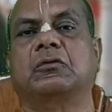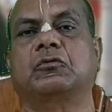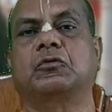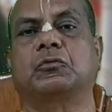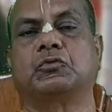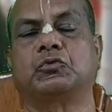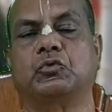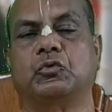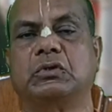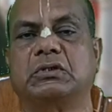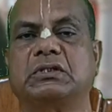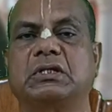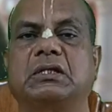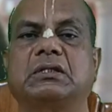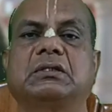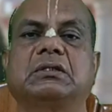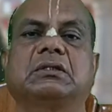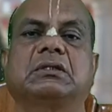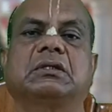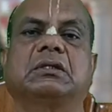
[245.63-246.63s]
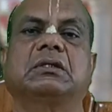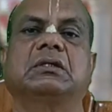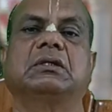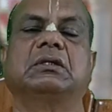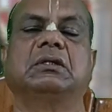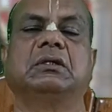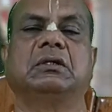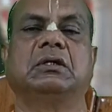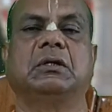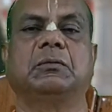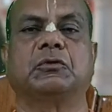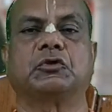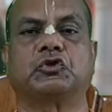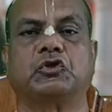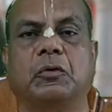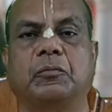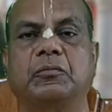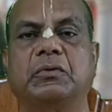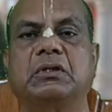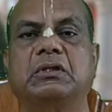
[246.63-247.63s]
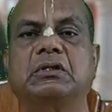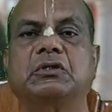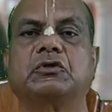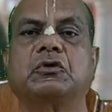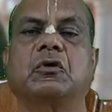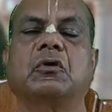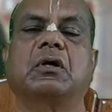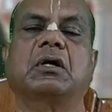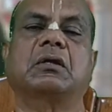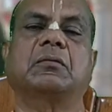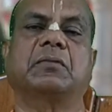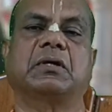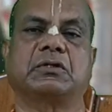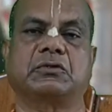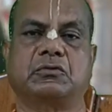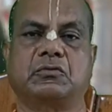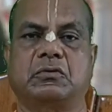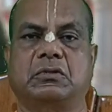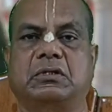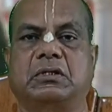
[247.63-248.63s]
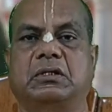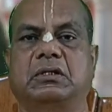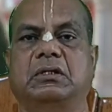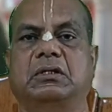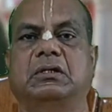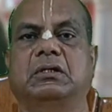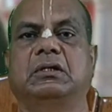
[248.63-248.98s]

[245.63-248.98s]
খুব সুখে শান্তিতে এবং সমৃদ্ধি সহকারে বাস করতেন